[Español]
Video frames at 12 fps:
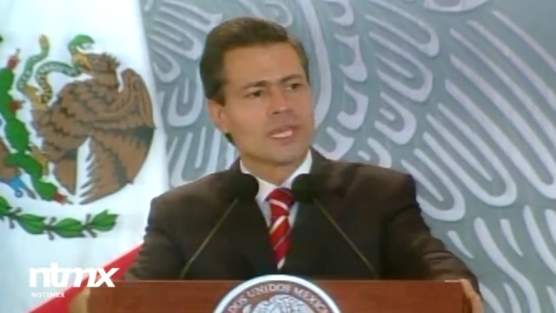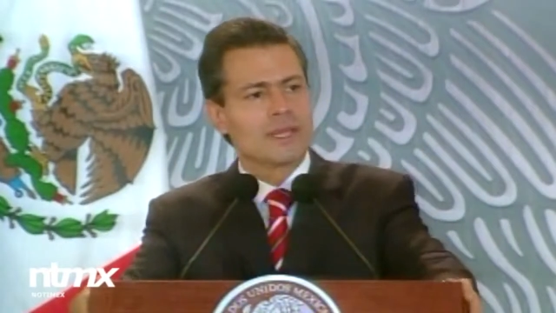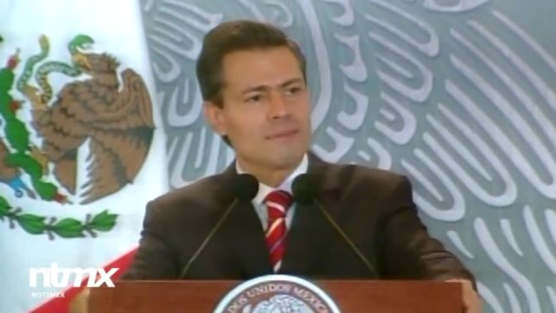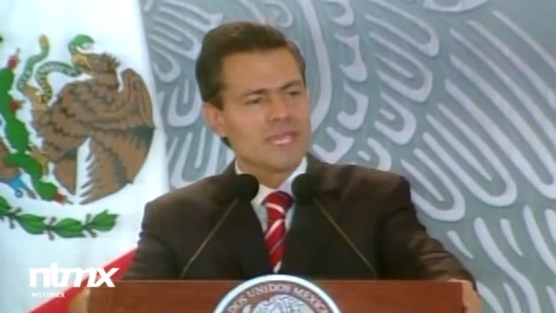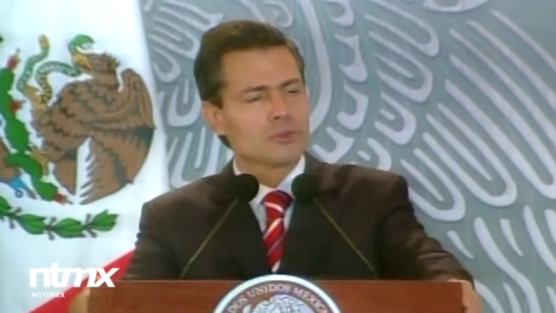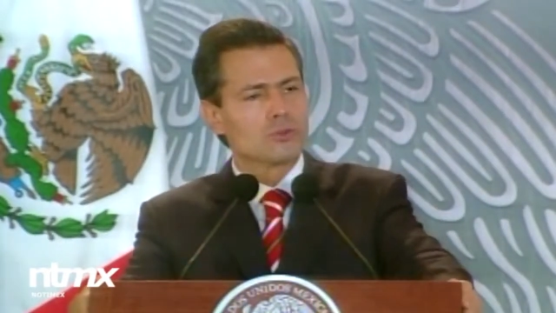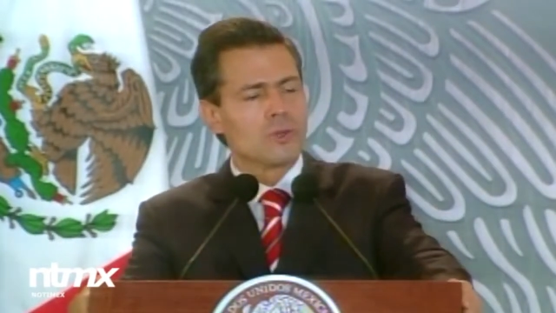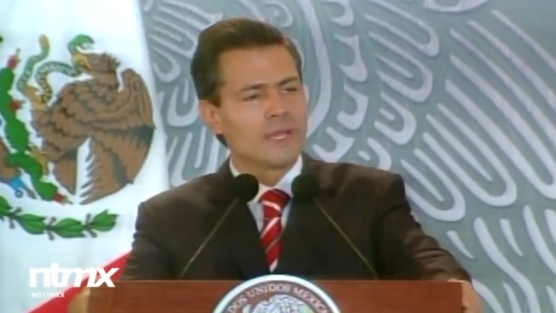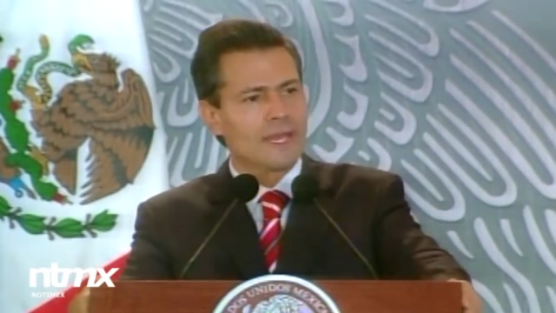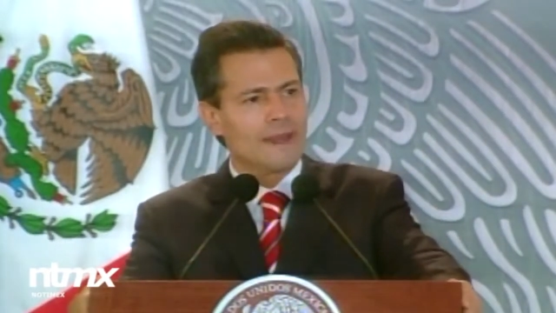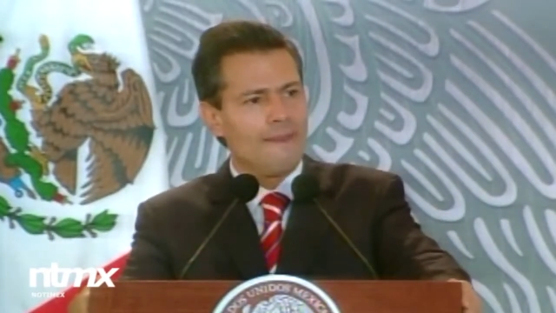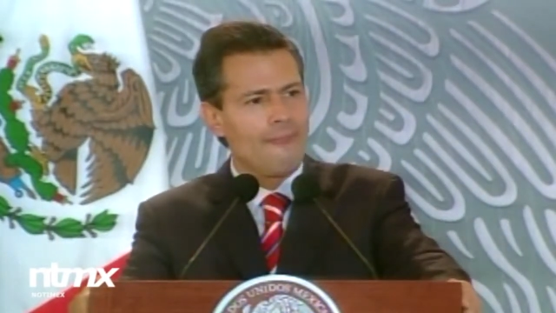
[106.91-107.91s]
ordenamiento
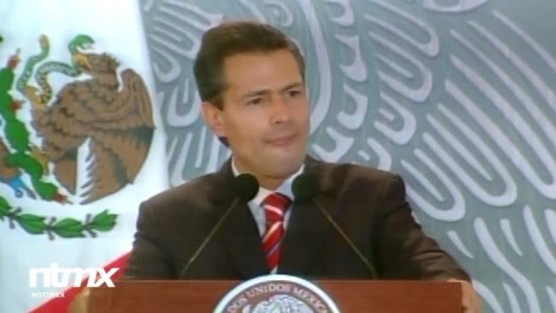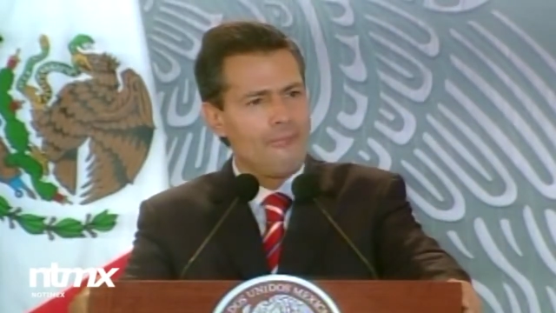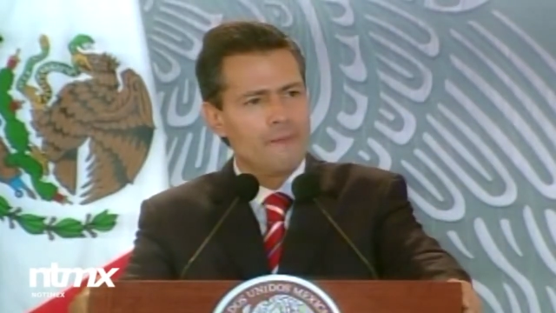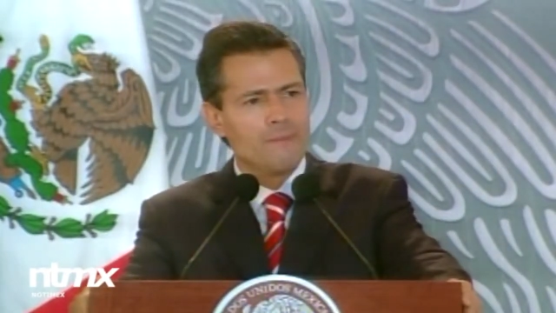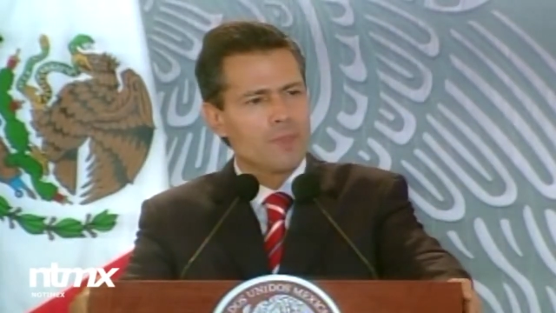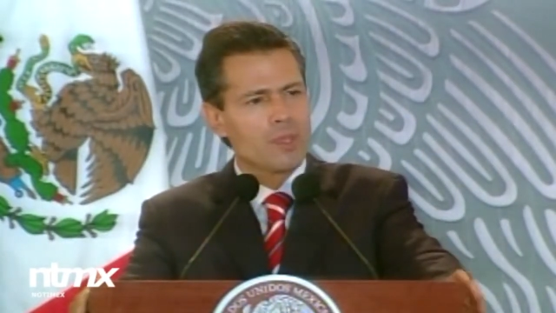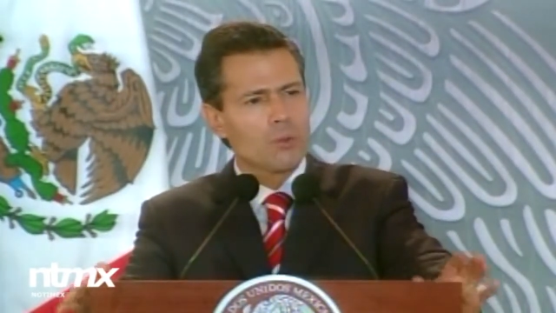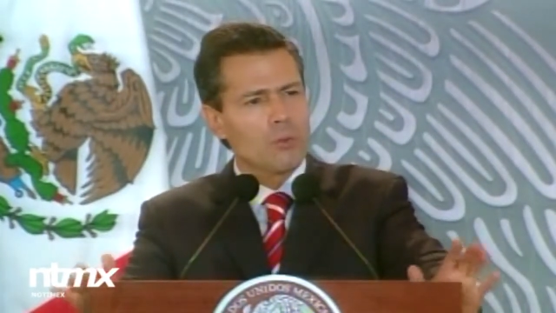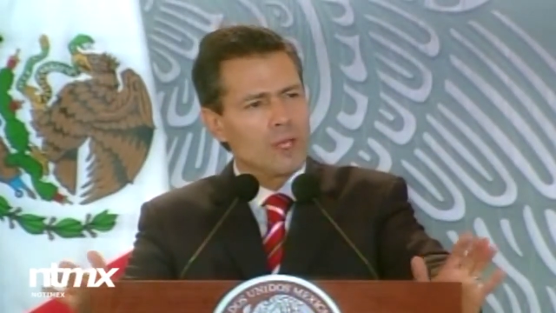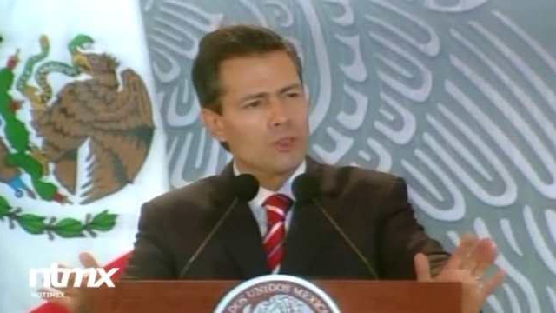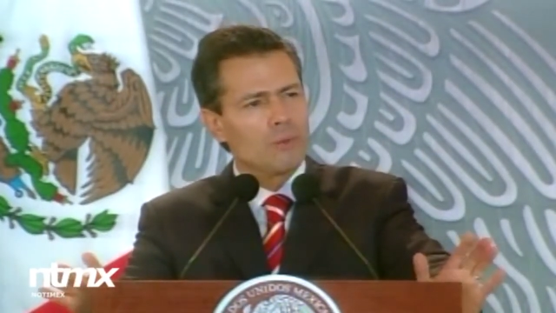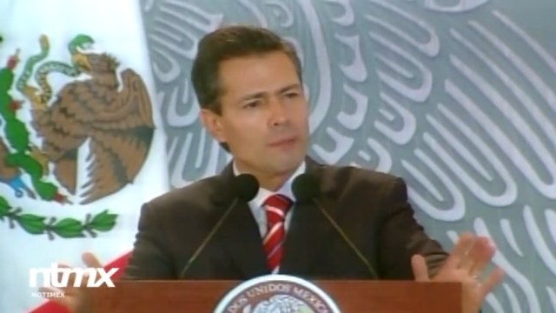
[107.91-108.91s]
legal,
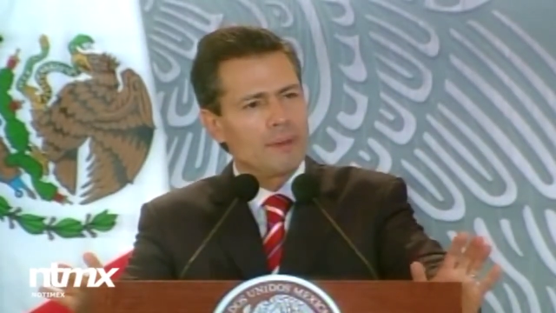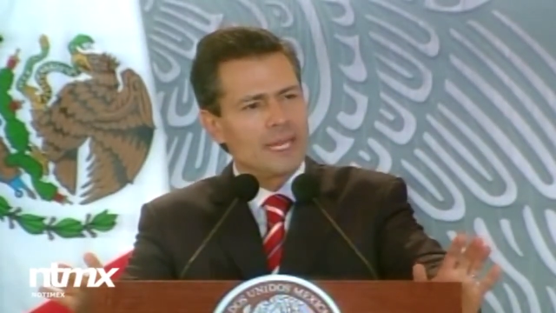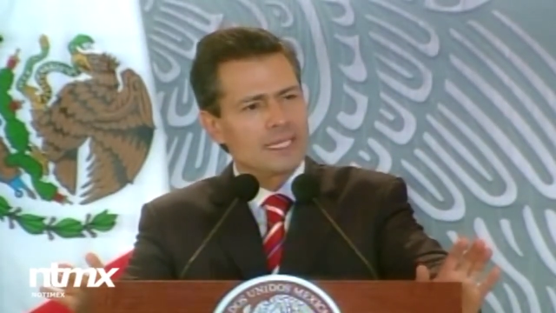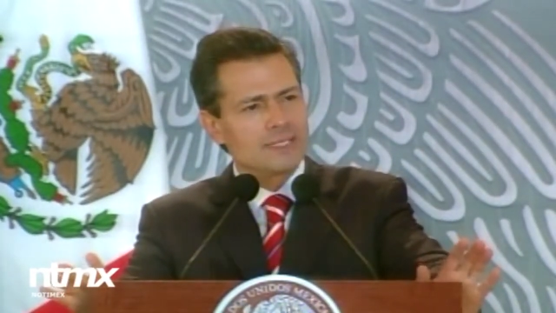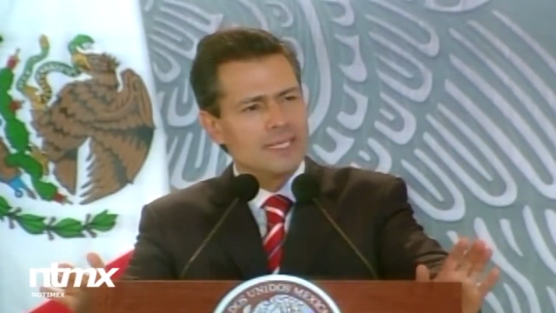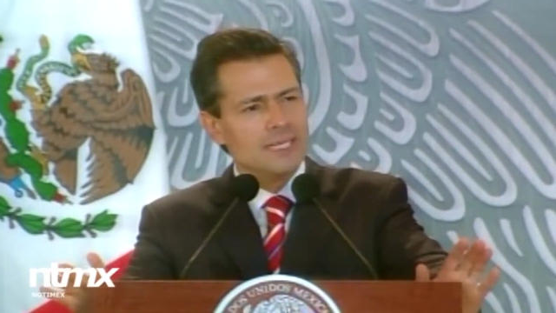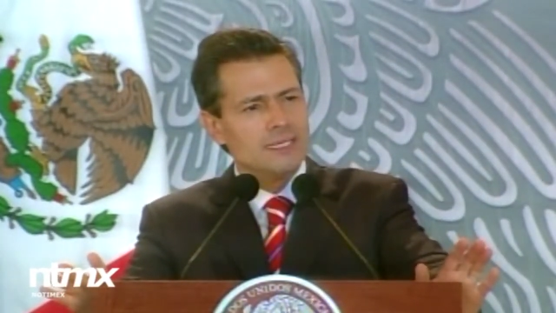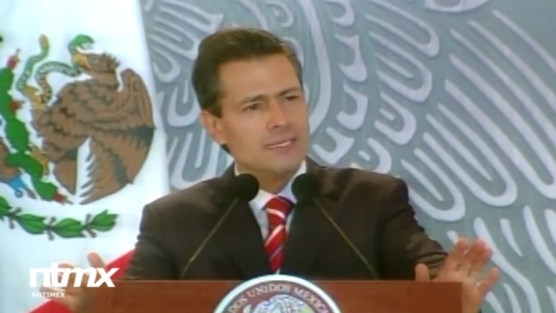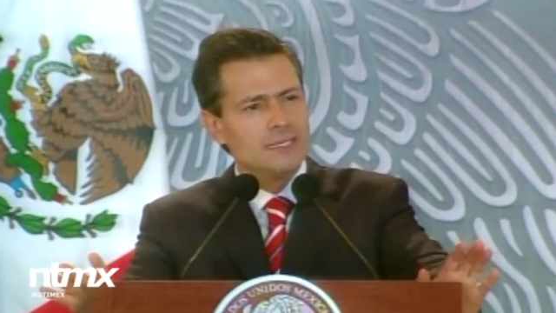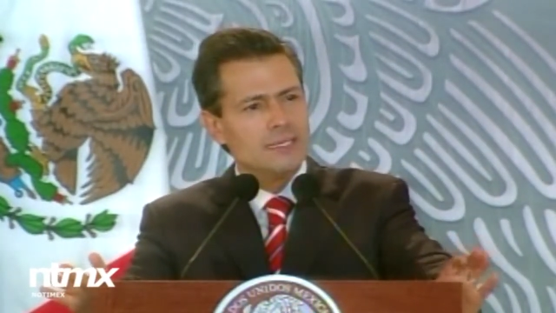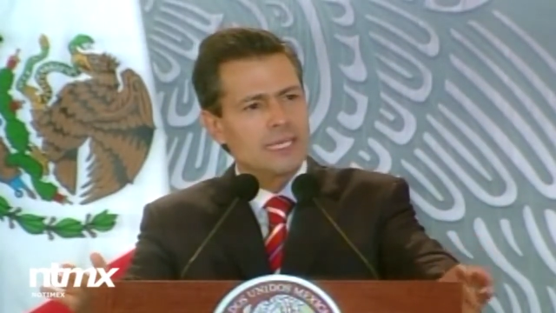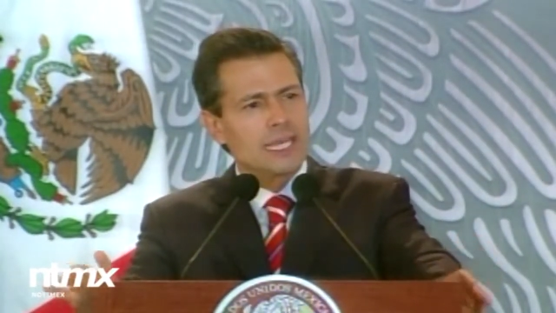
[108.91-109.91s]
cuando me parece
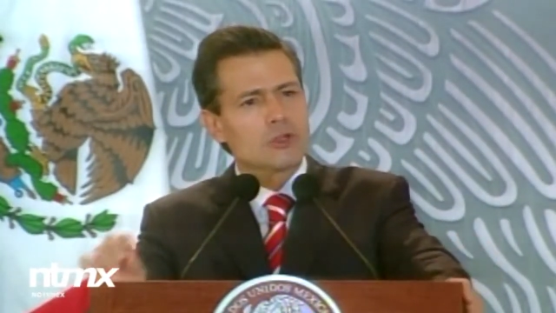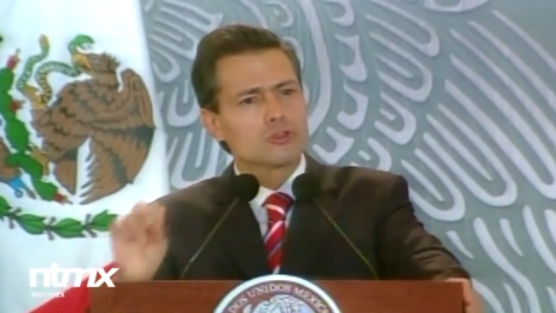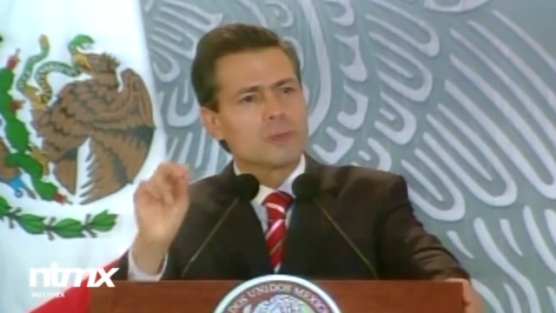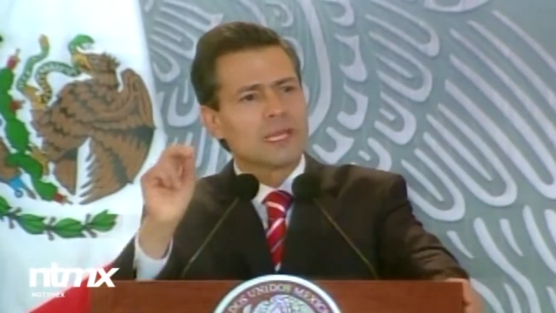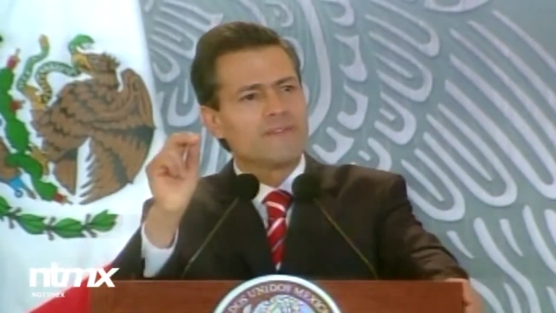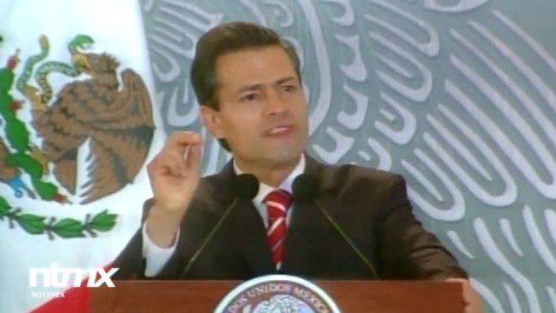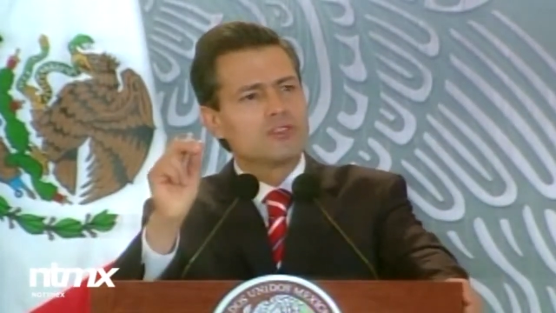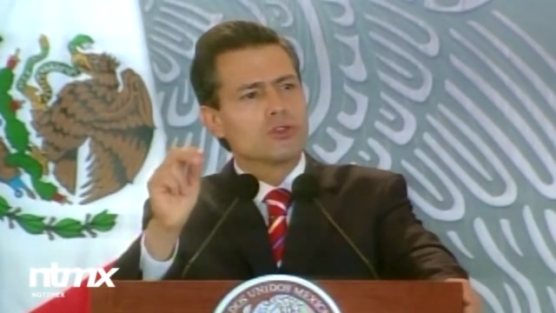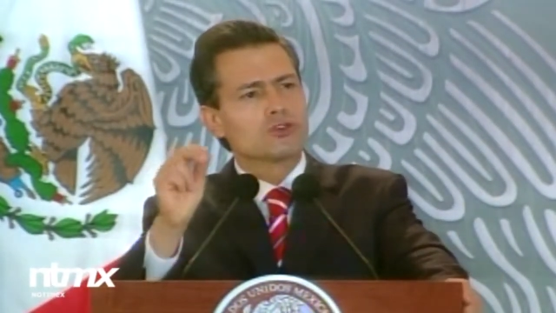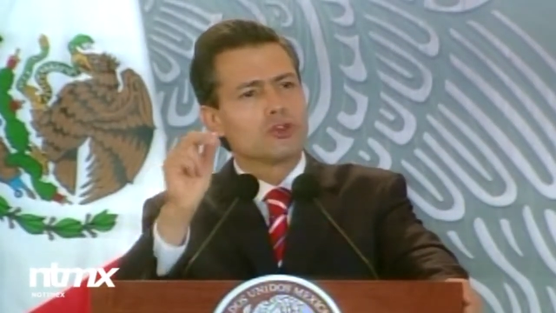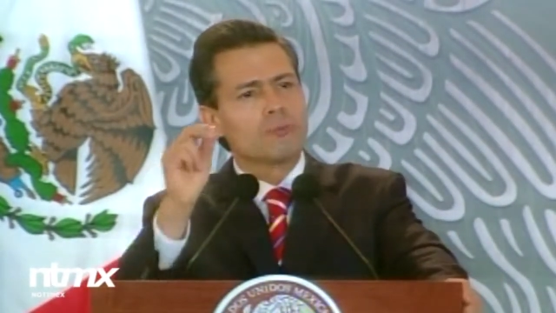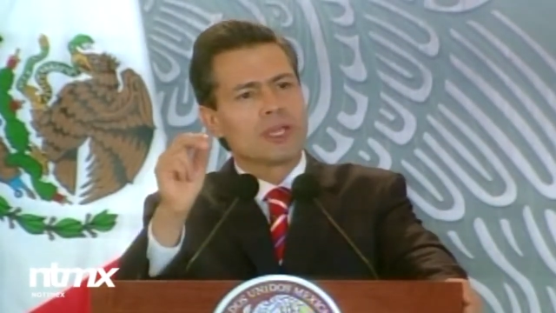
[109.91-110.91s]
que los
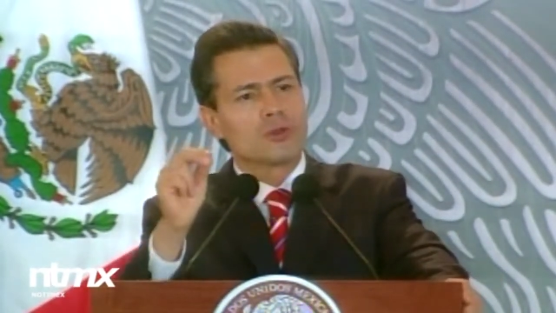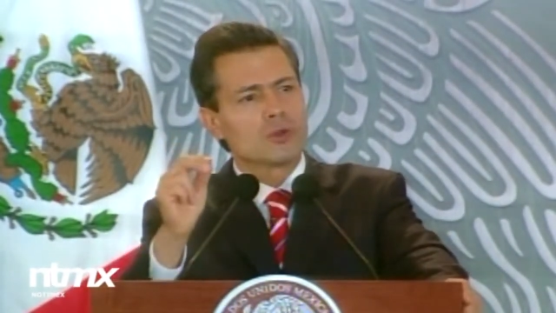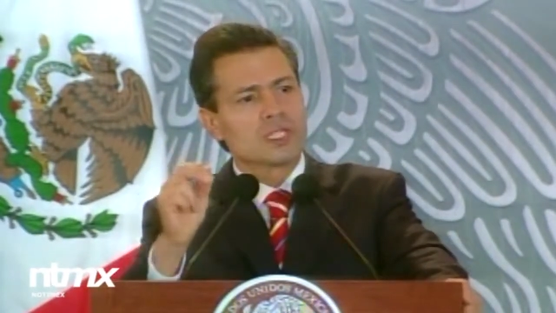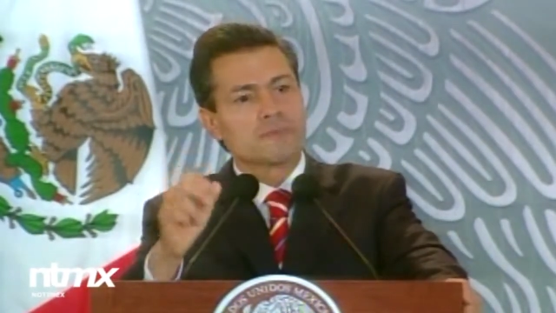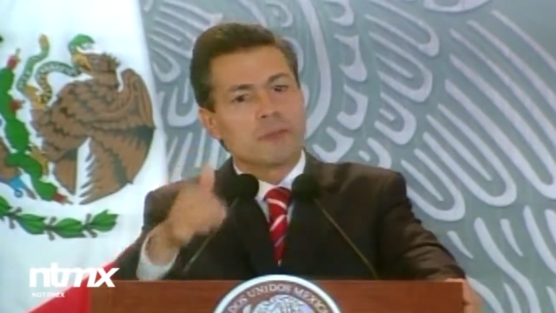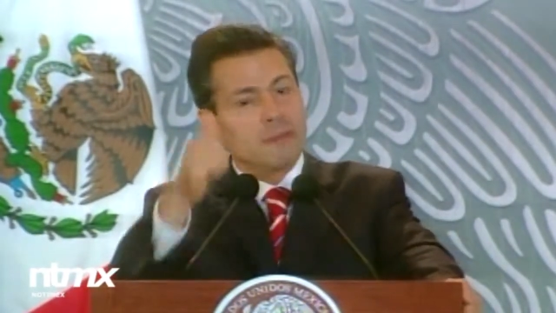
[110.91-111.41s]
beneficios son mayores.